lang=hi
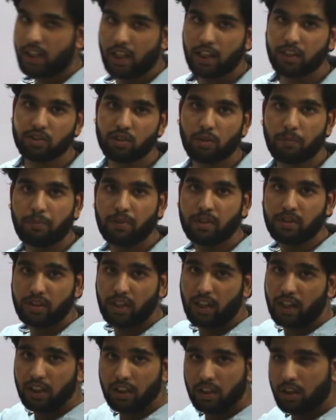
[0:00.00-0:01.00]
टेंस और
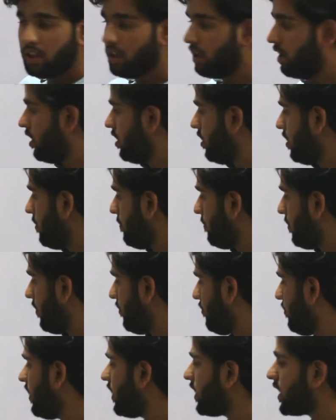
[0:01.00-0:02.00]
प्रेजेंट
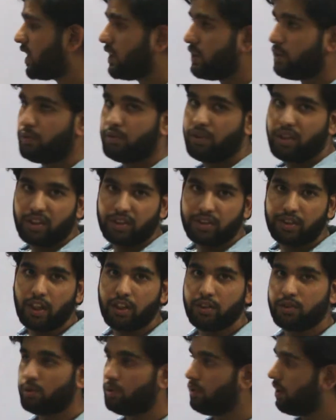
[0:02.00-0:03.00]
परफेक्ट कंटिन्यूस
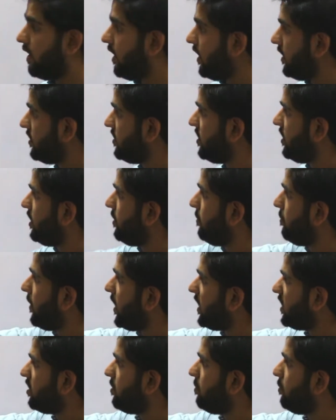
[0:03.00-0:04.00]
टेंस और ऐसे ही
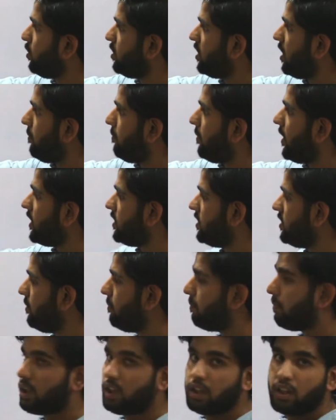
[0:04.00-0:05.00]
पास्ट में होता है पास्ट
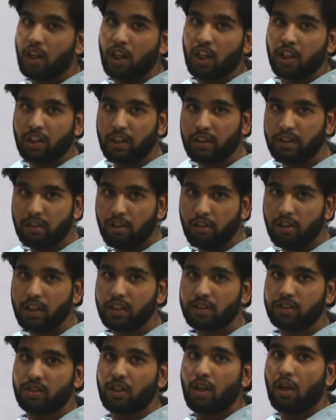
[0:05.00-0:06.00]
सिंपल
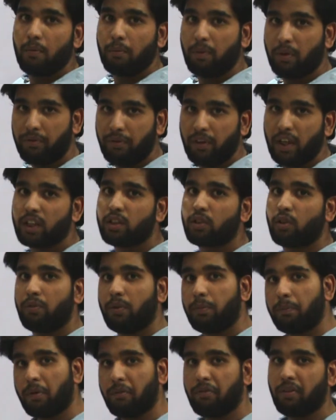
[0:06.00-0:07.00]
कंटिन्यूस परफेक्ट और
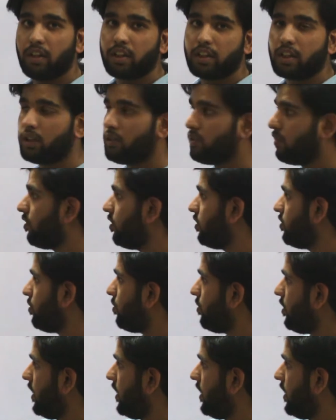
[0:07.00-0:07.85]
फिर परफेक्ट कंटिन्यूस और